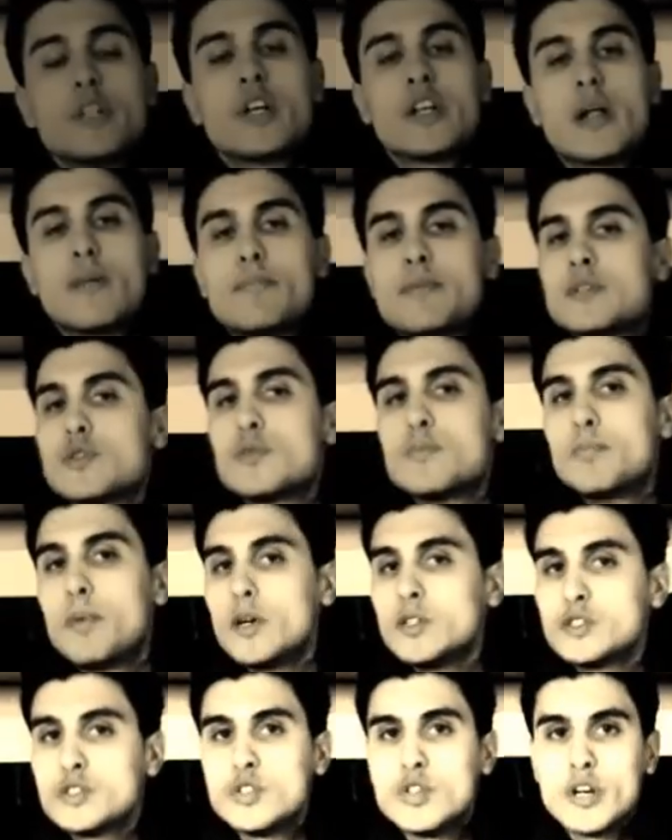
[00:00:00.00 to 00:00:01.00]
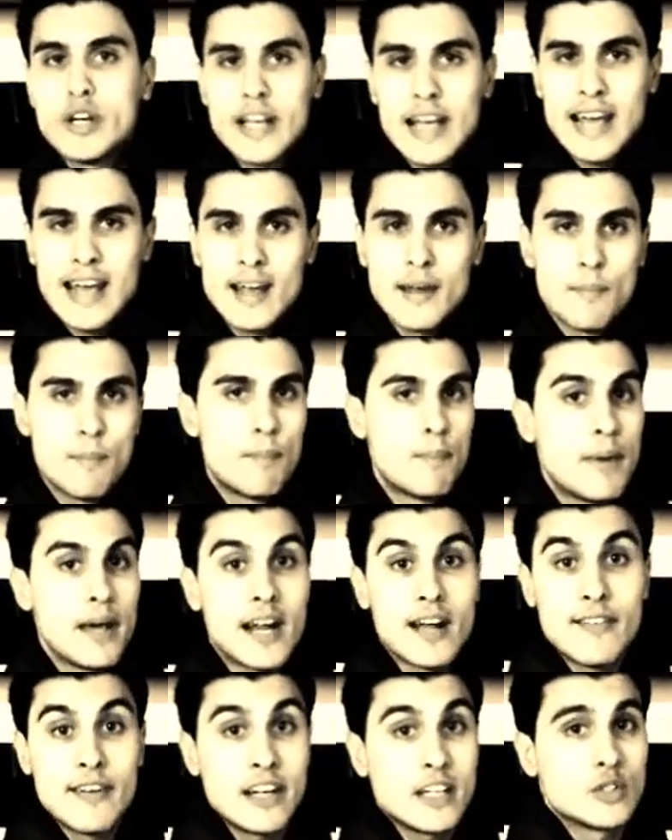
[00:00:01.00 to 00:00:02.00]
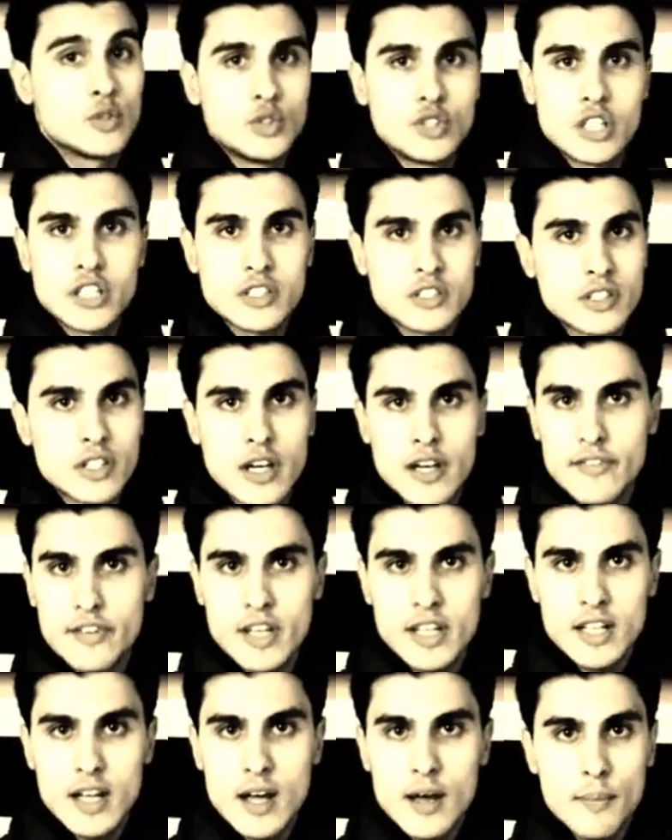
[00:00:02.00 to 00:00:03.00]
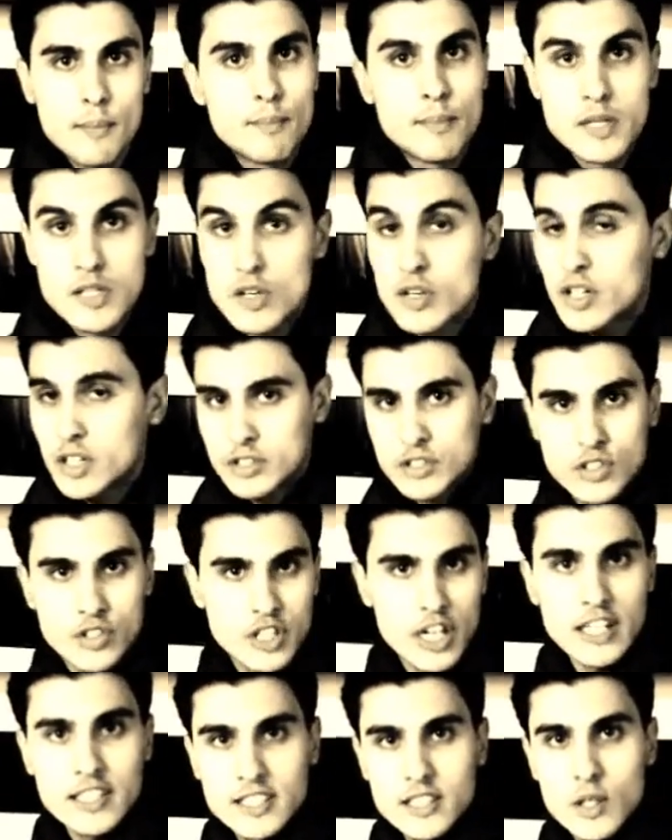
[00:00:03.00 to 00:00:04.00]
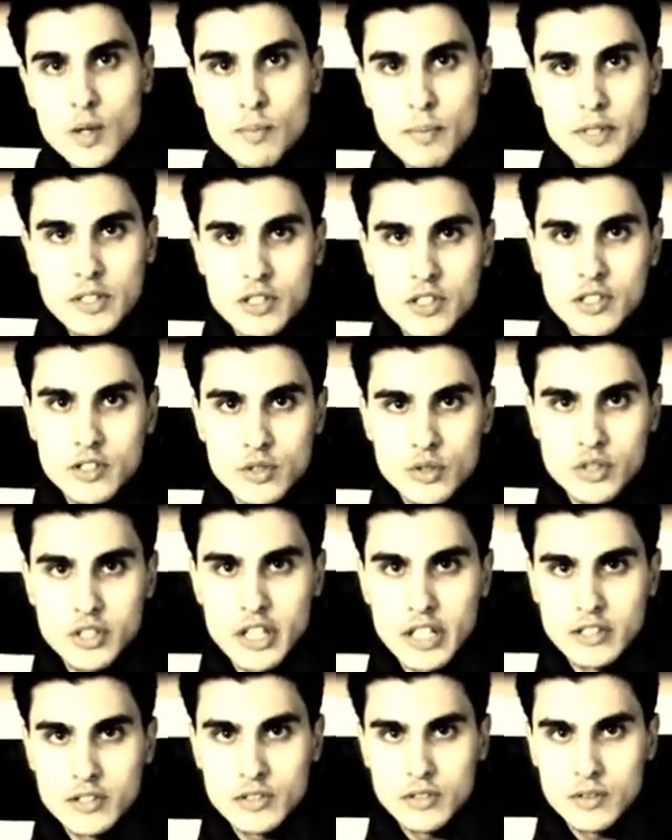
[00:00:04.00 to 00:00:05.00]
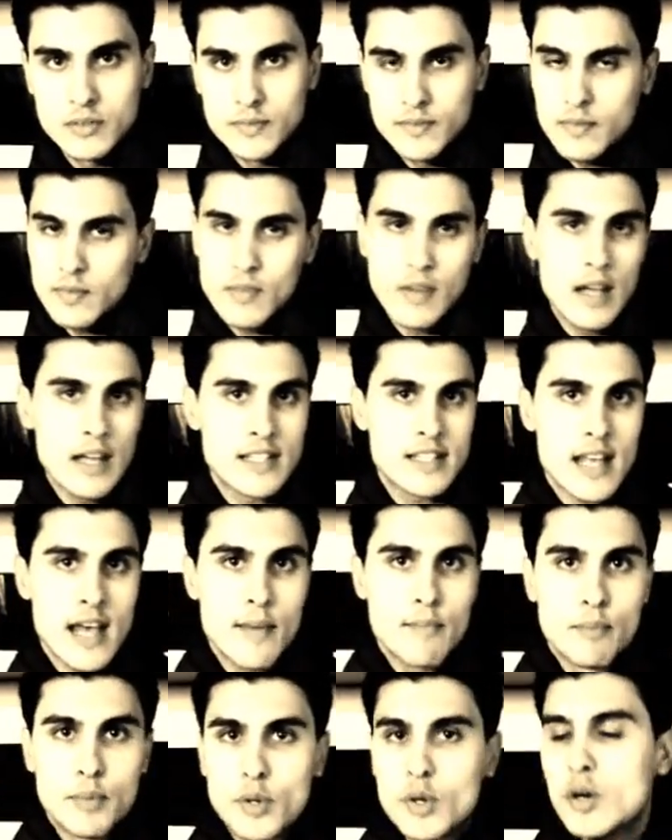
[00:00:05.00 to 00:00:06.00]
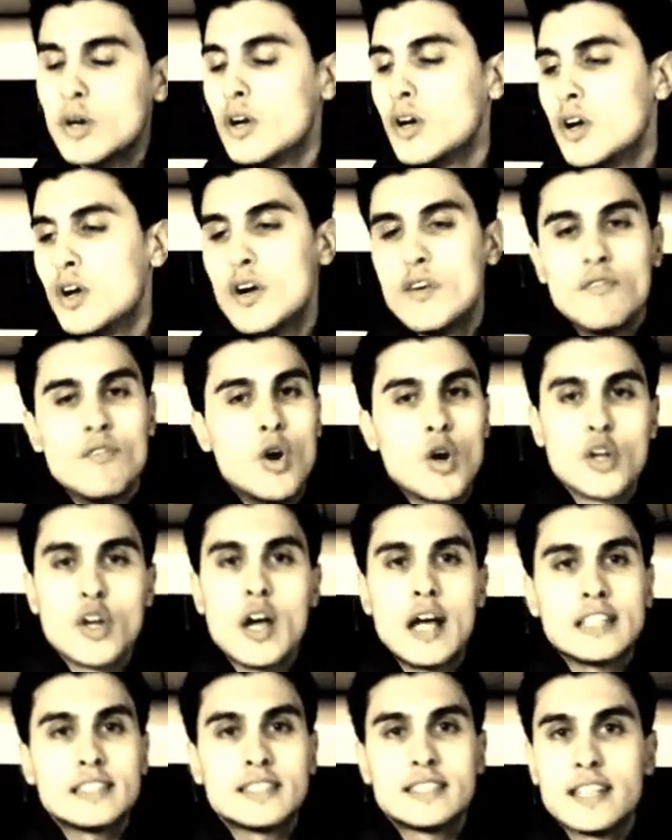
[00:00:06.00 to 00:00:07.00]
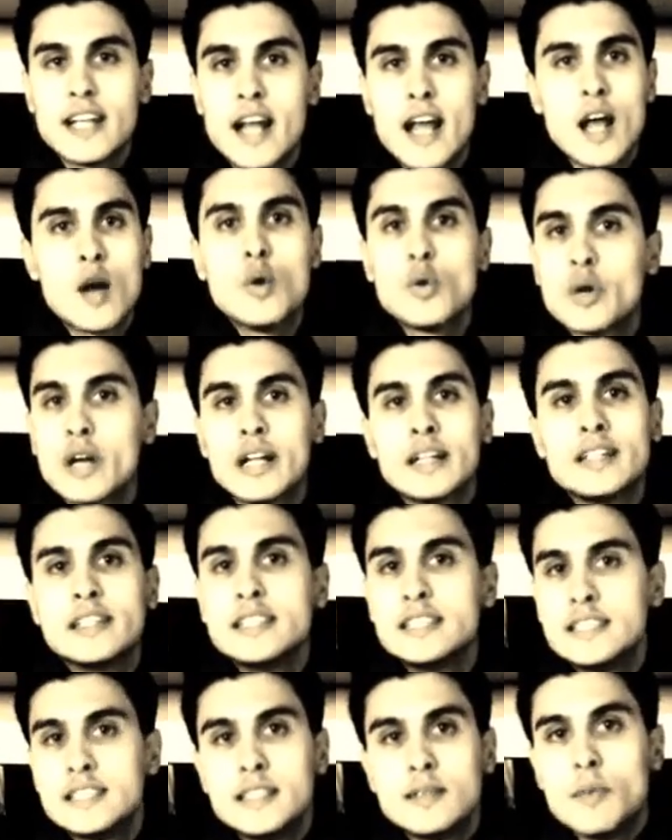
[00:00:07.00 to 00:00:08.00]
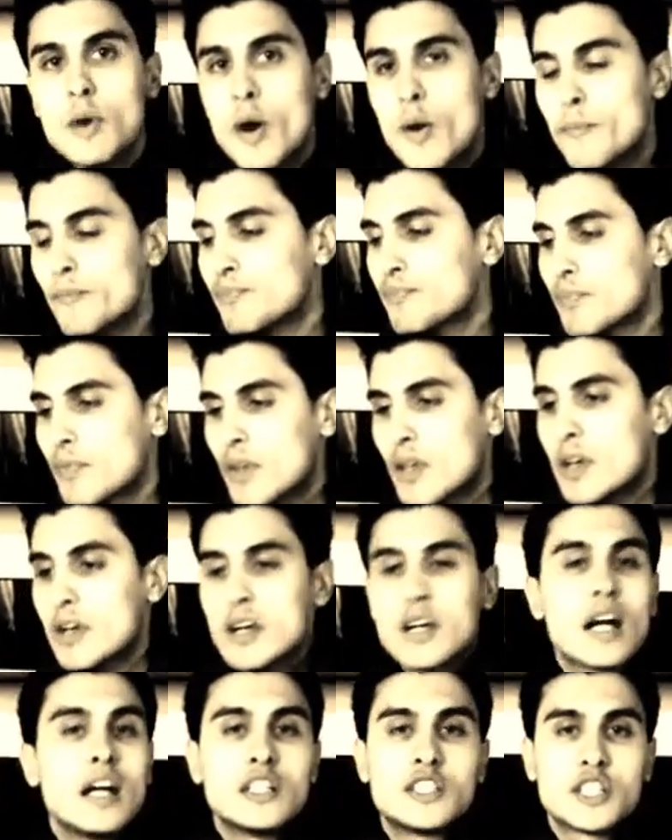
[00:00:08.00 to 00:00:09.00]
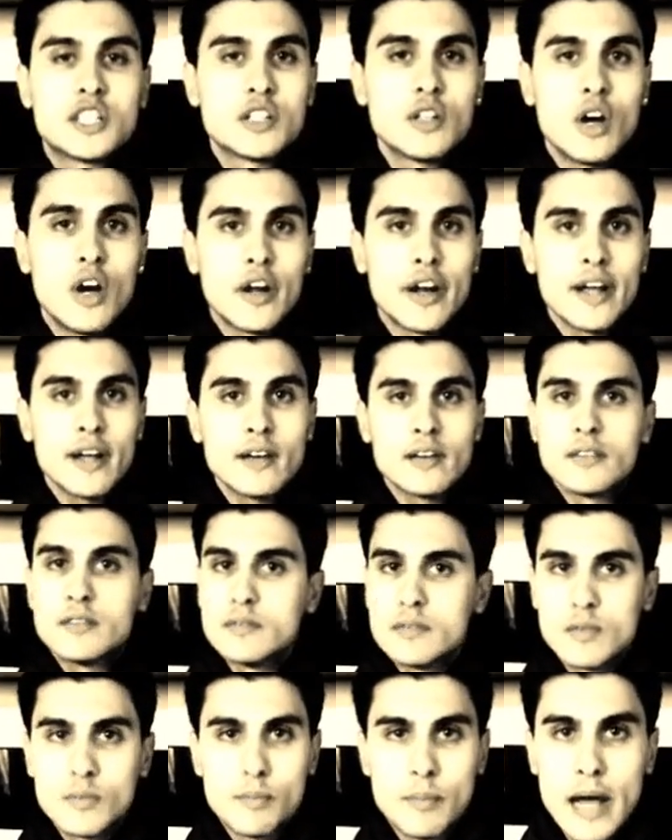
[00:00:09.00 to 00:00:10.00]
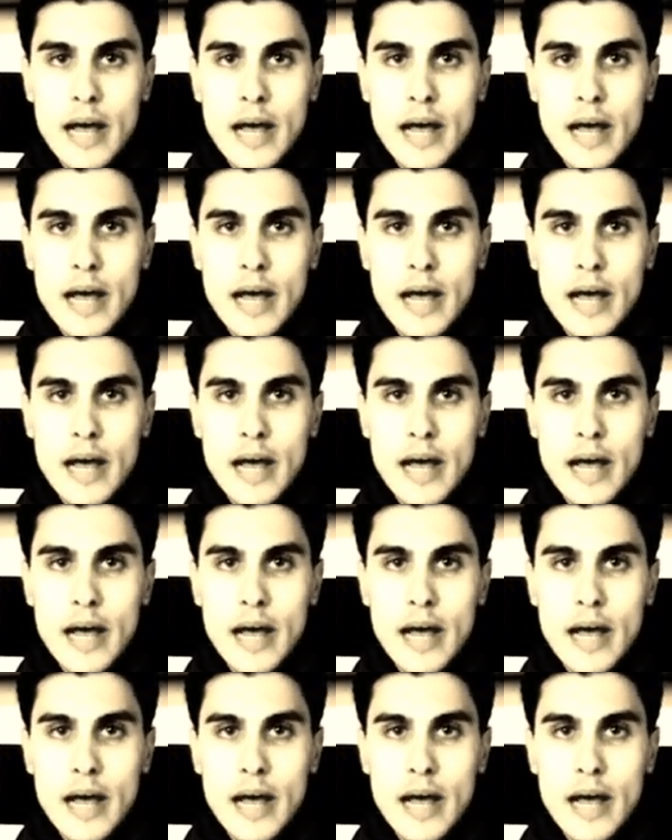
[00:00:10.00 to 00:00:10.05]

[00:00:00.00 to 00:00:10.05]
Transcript: subito dal presupposto che per avere successo nella vita bisogna associarsi con persone di successo. Esempio, voglio essere un grandissimo calciatore?